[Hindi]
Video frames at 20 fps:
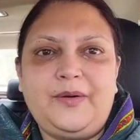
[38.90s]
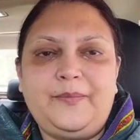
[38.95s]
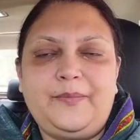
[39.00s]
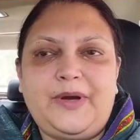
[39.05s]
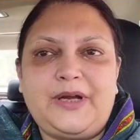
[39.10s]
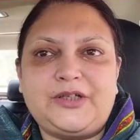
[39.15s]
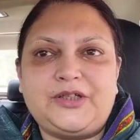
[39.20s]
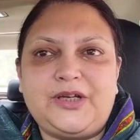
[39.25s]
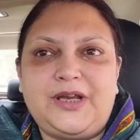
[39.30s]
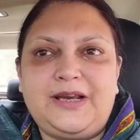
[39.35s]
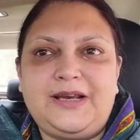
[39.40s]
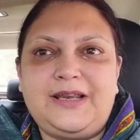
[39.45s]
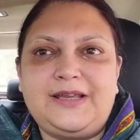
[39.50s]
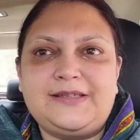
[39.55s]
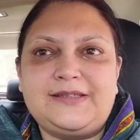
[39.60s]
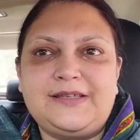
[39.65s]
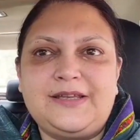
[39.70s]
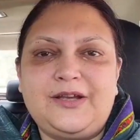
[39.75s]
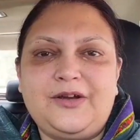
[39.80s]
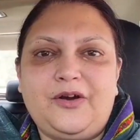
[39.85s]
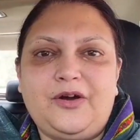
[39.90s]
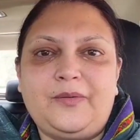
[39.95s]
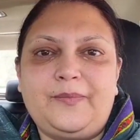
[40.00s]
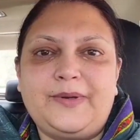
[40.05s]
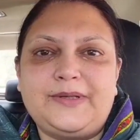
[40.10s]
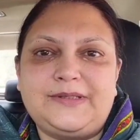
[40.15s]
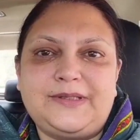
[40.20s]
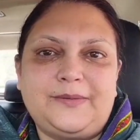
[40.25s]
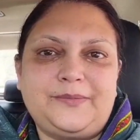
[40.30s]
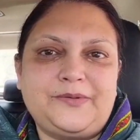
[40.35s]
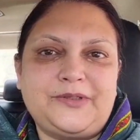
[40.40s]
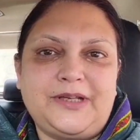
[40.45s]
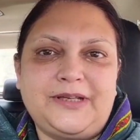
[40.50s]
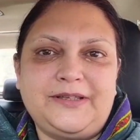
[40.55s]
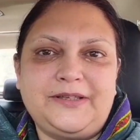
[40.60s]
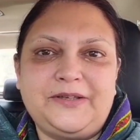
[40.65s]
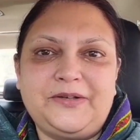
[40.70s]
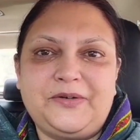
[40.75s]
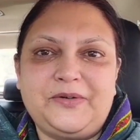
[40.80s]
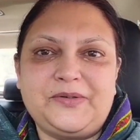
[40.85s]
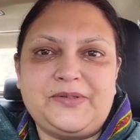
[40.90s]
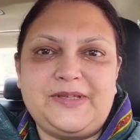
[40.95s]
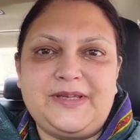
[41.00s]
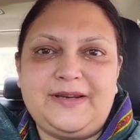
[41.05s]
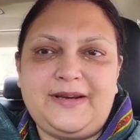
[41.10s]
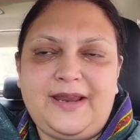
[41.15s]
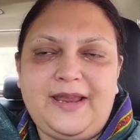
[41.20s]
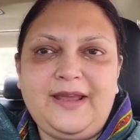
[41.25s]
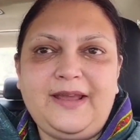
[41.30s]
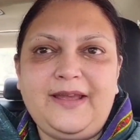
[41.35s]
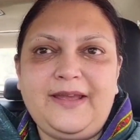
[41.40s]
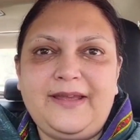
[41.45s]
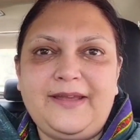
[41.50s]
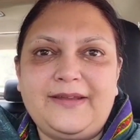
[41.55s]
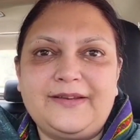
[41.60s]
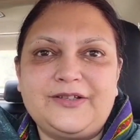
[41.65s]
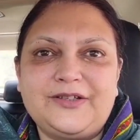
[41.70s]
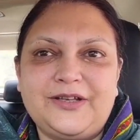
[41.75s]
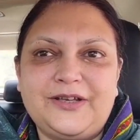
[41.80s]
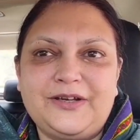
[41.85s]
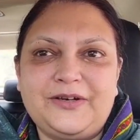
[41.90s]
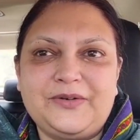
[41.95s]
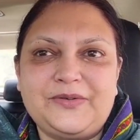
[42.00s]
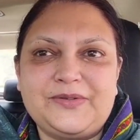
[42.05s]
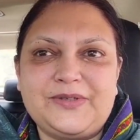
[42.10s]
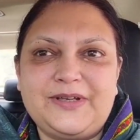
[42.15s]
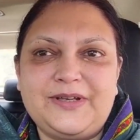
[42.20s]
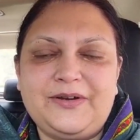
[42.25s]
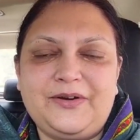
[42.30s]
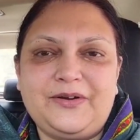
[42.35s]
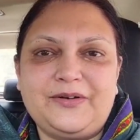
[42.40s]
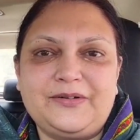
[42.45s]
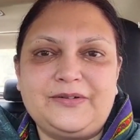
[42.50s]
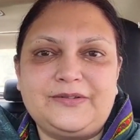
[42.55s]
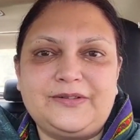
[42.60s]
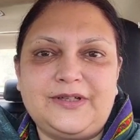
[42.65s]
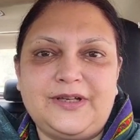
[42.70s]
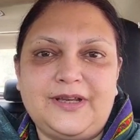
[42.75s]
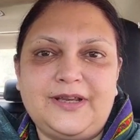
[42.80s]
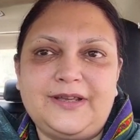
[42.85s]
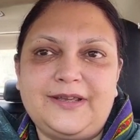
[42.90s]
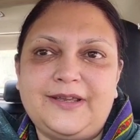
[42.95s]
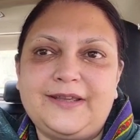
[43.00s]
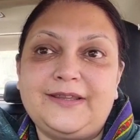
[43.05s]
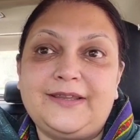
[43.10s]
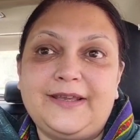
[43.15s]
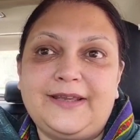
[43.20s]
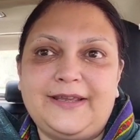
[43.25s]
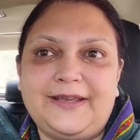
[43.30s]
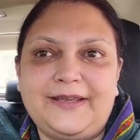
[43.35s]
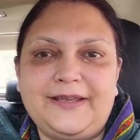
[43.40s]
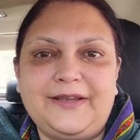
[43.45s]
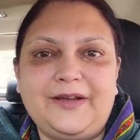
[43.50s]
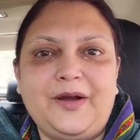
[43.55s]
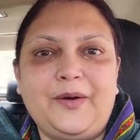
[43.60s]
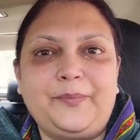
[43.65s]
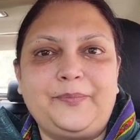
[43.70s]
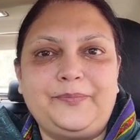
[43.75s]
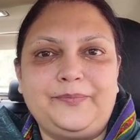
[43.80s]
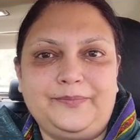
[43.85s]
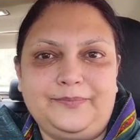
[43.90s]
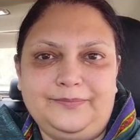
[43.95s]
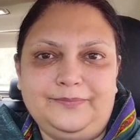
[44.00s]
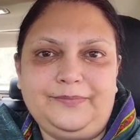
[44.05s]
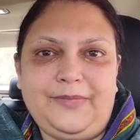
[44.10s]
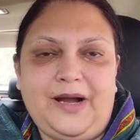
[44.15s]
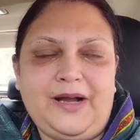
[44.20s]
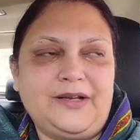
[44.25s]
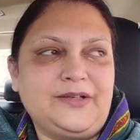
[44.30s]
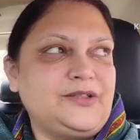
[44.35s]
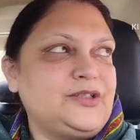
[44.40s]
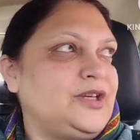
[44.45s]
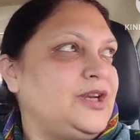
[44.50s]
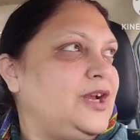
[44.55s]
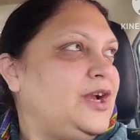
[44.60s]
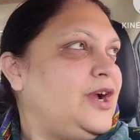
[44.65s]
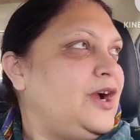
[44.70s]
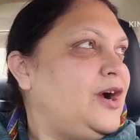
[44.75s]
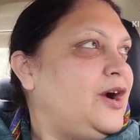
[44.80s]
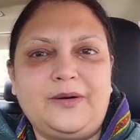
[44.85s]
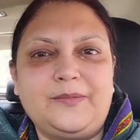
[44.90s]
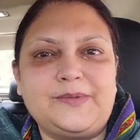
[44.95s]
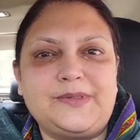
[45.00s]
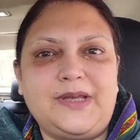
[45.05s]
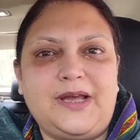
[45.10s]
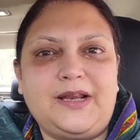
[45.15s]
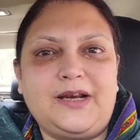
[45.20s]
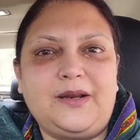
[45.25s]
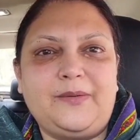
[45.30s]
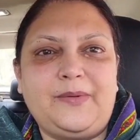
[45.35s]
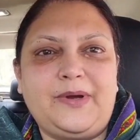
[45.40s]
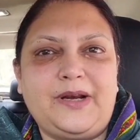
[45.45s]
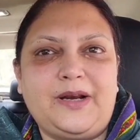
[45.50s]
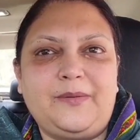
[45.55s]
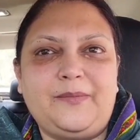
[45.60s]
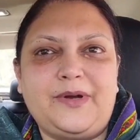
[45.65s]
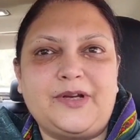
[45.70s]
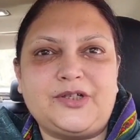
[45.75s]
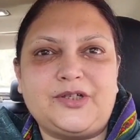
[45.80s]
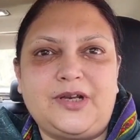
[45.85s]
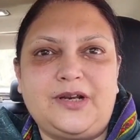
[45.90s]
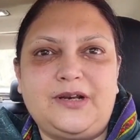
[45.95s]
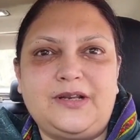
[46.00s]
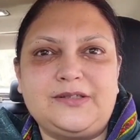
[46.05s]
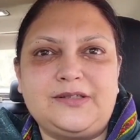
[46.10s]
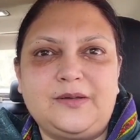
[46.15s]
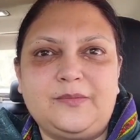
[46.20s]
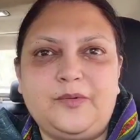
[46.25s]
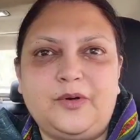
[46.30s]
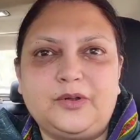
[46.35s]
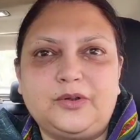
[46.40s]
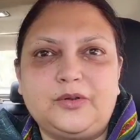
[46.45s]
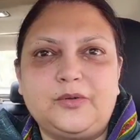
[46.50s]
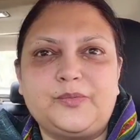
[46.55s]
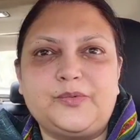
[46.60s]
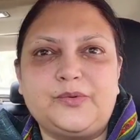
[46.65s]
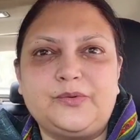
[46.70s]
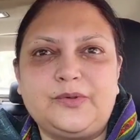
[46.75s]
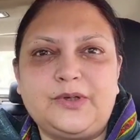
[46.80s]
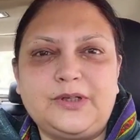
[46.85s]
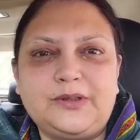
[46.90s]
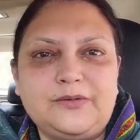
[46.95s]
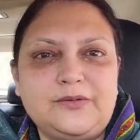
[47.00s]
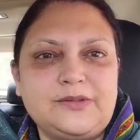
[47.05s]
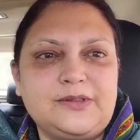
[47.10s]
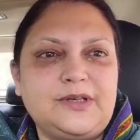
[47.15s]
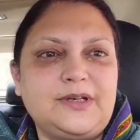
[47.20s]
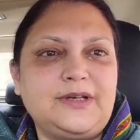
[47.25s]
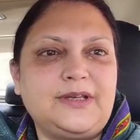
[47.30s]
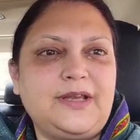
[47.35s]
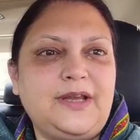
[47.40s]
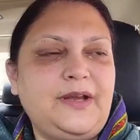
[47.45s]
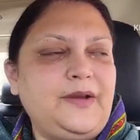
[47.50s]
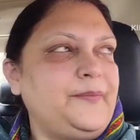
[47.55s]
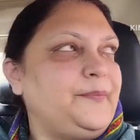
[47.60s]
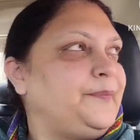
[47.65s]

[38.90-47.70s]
माशाल्लाह से और बस अब चंद ही रोज़े रह गए हैं छः रोज़े और छः के देखें हम पाँच रमज़ान हमारा माशाल्लाह से बहुत खूबसूरत गुजर गया